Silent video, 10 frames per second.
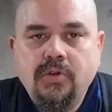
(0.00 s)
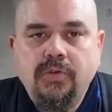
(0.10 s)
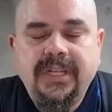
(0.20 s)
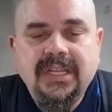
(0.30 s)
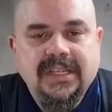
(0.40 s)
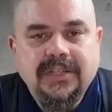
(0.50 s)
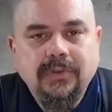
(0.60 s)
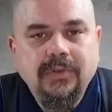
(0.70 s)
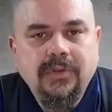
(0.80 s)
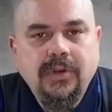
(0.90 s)

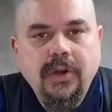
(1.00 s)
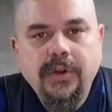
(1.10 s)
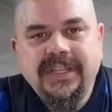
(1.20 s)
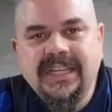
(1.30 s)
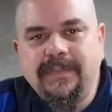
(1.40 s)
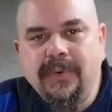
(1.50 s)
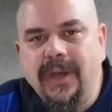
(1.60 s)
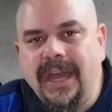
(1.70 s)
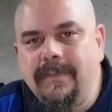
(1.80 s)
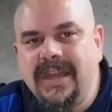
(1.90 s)
L'utilisation d'une colle de type
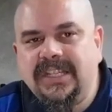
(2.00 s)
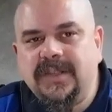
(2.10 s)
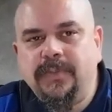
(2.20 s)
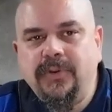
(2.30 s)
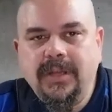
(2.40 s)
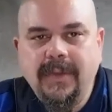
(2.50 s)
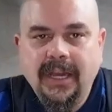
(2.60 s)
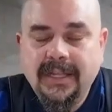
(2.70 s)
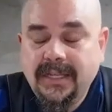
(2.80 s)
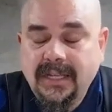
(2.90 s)
MS
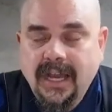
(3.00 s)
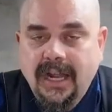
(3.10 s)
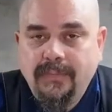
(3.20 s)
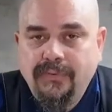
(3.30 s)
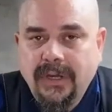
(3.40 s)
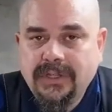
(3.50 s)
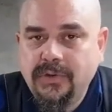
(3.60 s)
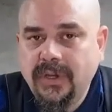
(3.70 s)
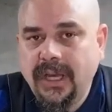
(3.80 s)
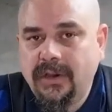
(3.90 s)
polymère est idéale pour
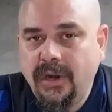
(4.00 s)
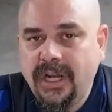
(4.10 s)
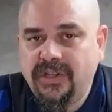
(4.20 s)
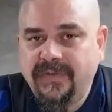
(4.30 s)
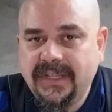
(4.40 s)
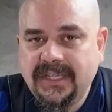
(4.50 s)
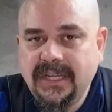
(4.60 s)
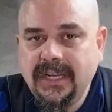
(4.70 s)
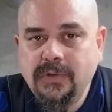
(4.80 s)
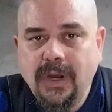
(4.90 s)
assurer un collage
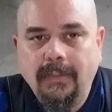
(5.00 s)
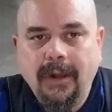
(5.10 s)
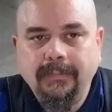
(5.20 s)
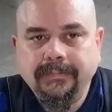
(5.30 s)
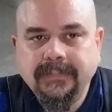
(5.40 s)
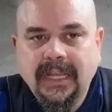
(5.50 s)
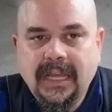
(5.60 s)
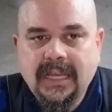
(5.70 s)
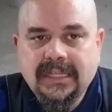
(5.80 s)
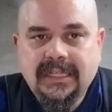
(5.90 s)
facile et durable.
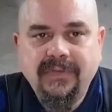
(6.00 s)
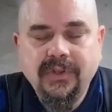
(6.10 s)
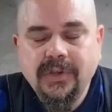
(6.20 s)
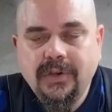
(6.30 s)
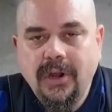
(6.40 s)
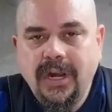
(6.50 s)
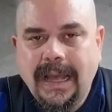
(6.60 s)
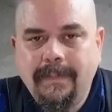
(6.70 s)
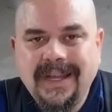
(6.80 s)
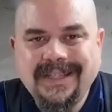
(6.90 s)
Si votre colle
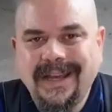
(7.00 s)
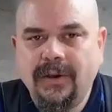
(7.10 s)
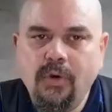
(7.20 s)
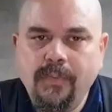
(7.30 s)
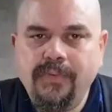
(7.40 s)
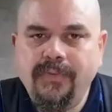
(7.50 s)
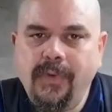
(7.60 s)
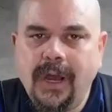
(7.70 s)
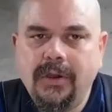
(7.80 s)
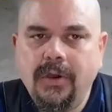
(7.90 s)
n'a pas un haut
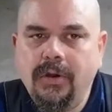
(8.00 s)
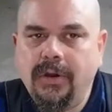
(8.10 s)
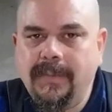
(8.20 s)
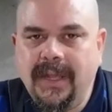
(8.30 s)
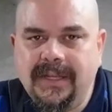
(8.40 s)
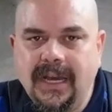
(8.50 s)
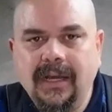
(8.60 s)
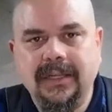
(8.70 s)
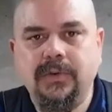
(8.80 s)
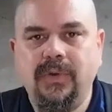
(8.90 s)
pouvoir collant immédiat,
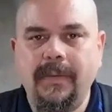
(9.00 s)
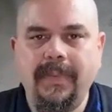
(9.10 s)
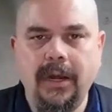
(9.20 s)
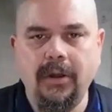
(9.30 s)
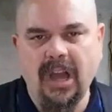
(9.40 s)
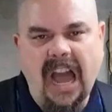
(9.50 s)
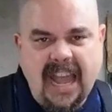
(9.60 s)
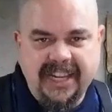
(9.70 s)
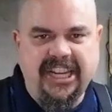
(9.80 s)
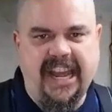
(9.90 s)
hein, ce qu'on appelle le
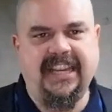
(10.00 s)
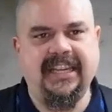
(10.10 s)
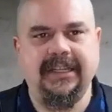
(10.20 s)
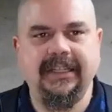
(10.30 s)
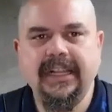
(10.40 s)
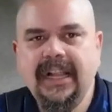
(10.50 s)
high tech